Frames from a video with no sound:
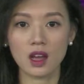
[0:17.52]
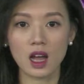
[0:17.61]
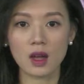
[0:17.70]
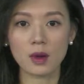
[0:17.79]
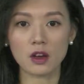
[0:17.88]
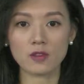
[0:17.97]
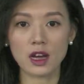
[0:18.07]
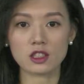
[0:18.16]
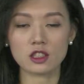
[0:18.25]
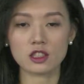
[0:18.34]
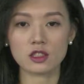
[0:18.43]
安保
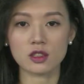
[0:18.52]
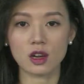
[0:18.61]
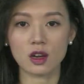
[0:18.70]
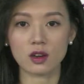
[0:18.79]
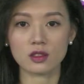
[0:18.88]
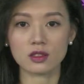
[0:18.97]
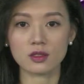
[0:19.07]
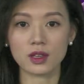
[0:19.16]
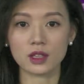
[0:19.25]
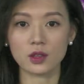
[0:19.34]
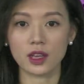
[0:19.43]
法实施之后，自
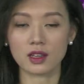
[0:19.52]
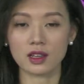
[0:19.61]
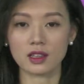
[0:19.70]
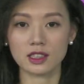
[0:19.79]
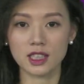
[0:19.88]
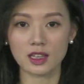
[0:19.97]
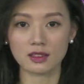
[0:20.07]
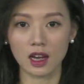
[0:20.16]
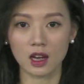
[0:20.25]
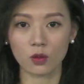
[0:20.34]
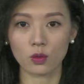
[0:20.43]
卫队可向
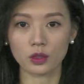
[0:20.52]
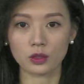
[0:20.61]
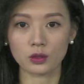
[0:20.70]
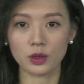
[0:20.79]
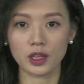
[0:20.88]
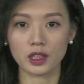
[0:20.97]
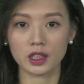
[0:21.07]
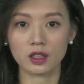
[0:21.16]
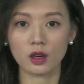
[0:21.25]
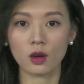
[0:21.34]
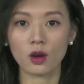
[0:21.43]
他国军队
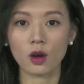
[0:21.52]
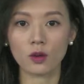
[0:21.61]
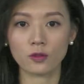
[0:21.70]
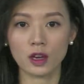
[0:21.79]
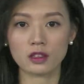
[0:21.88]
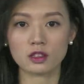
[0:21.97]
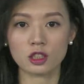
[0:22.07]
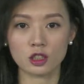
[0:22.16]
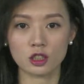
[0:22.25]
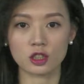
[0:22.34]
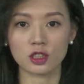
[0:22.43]
提供后方
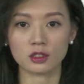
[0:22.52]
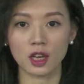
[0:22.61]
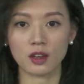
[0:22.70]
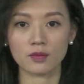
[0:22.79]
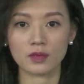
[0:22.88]
支持等等，